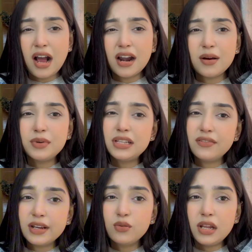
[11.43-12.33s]
আর আমাদের
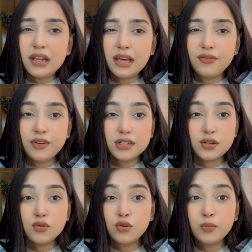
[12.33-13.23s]
রেগুলার লাইফে
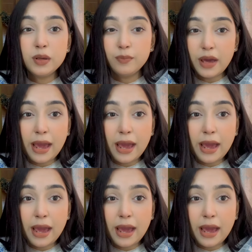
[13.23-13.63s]
এটা খুবই